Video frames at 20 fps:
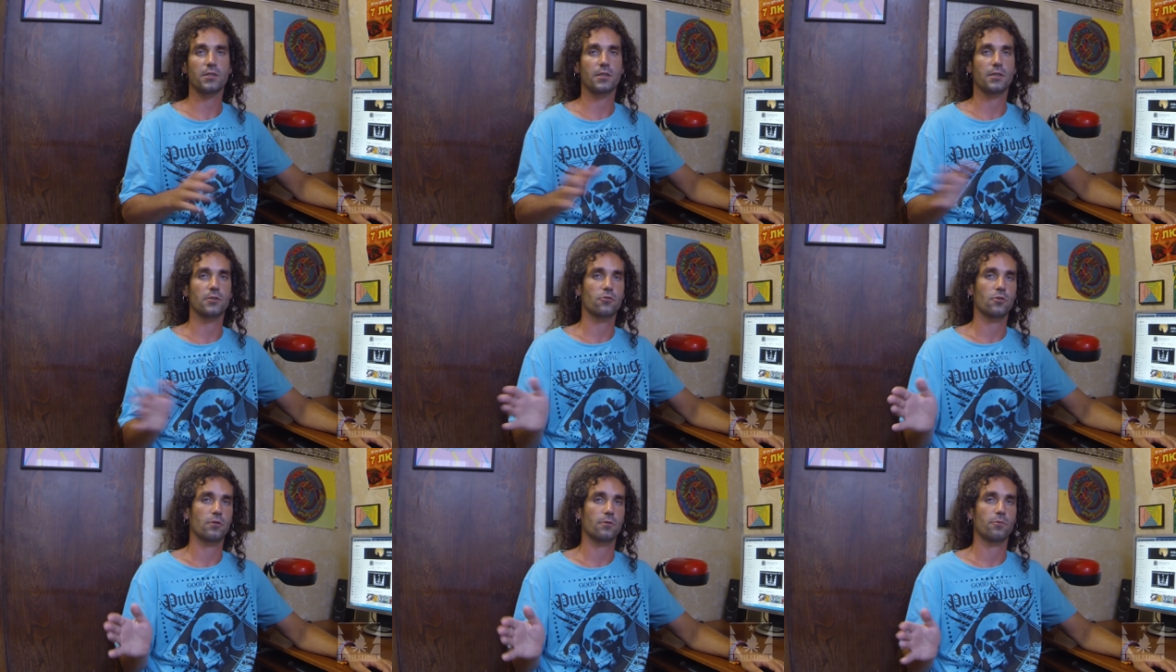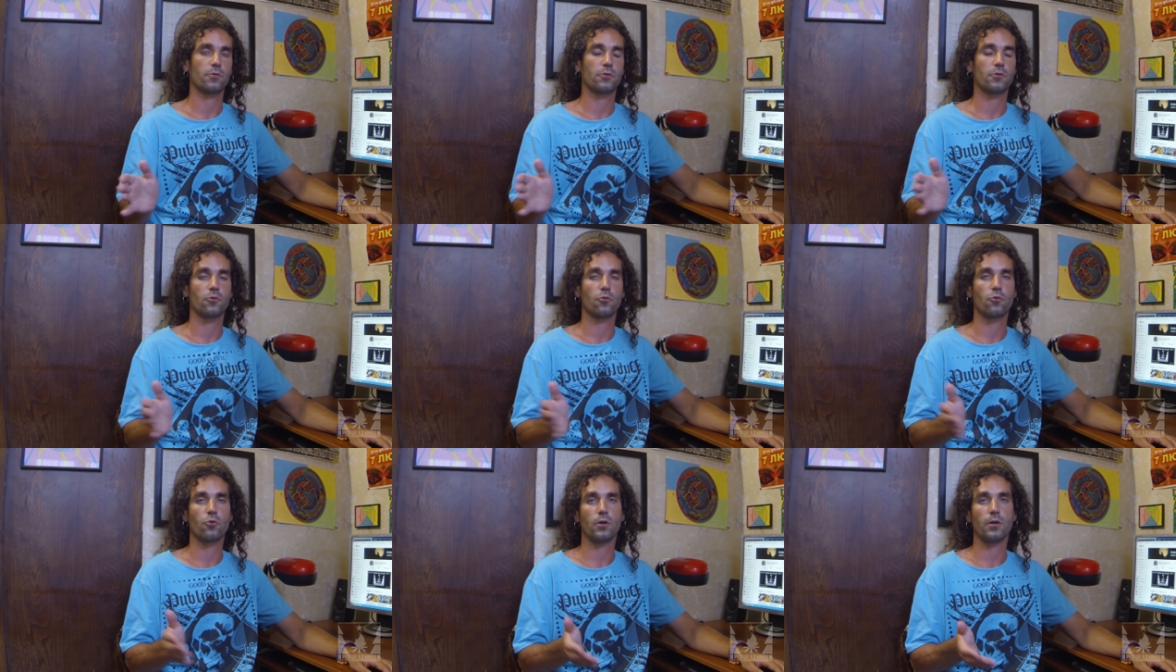что-нибудь
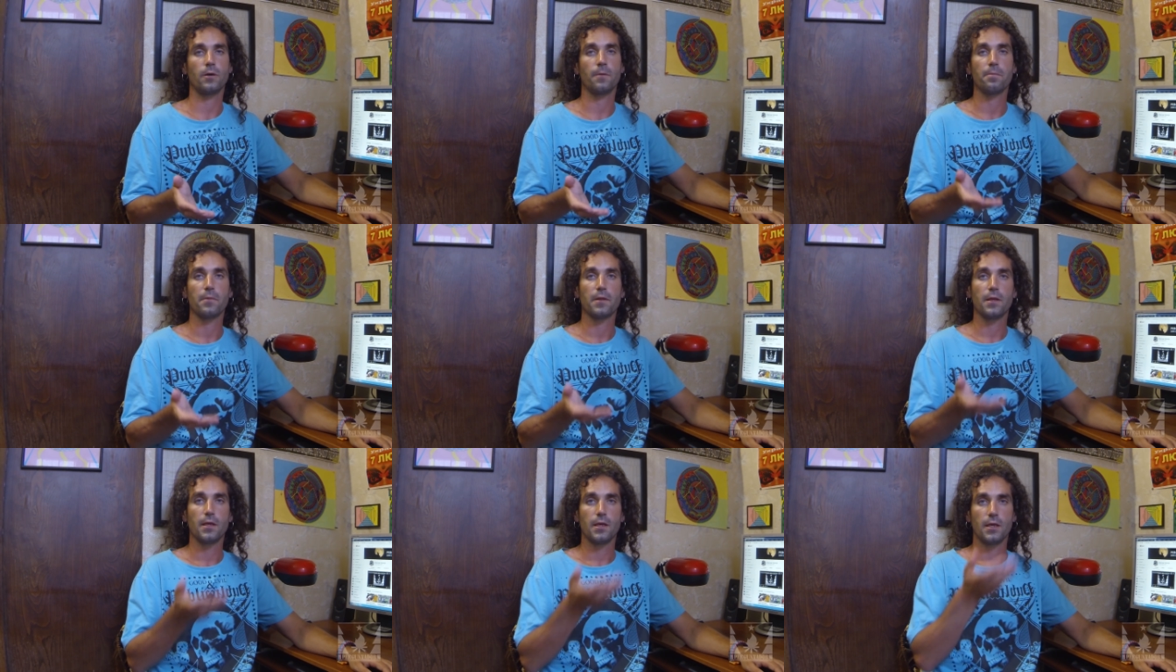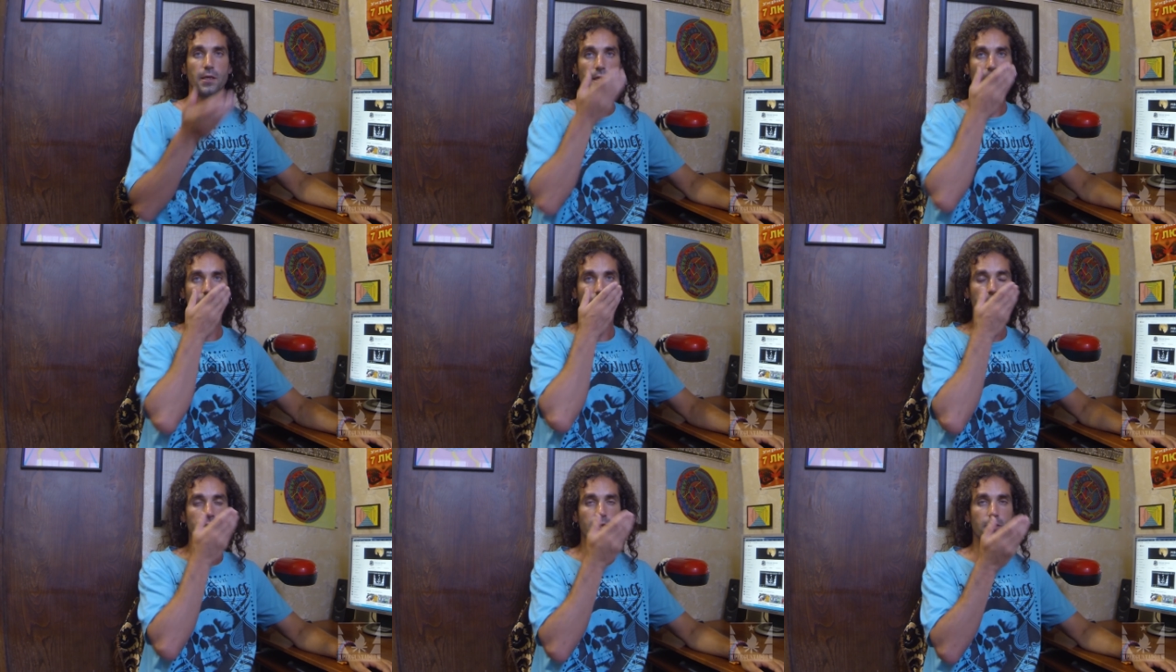другое.
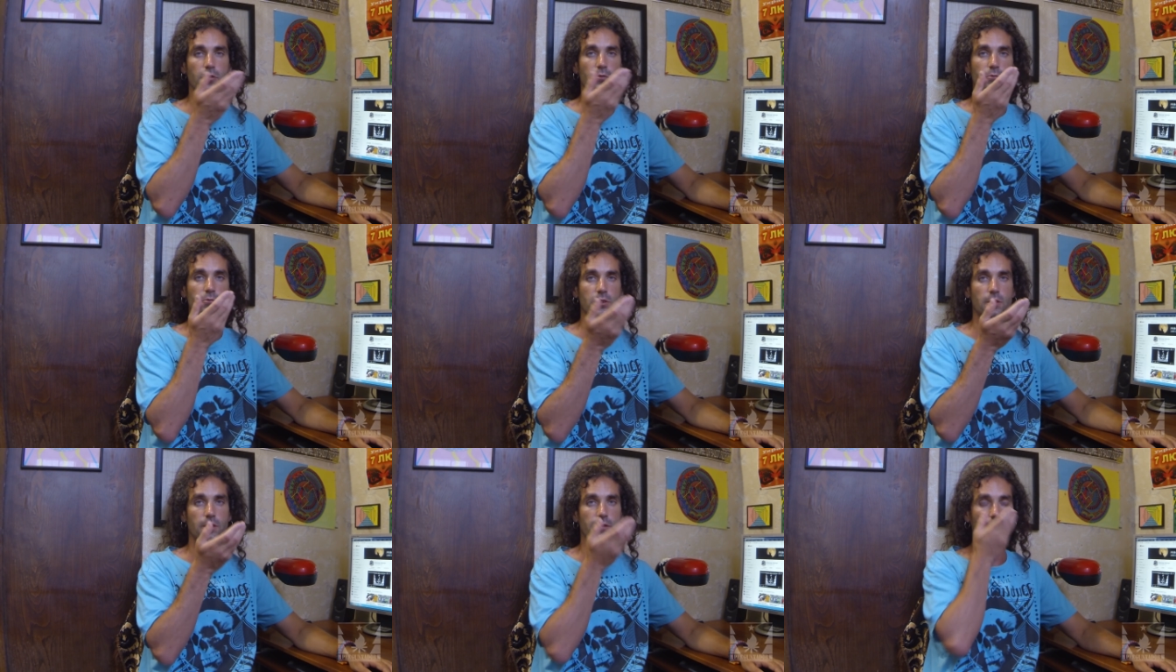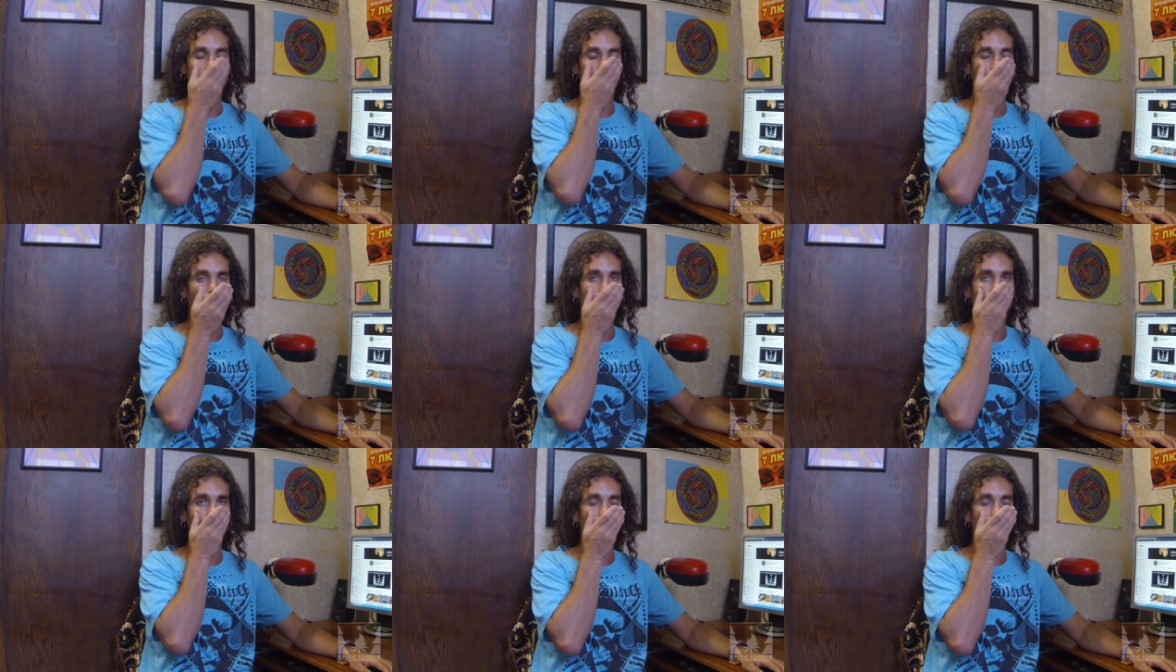И даем человеку,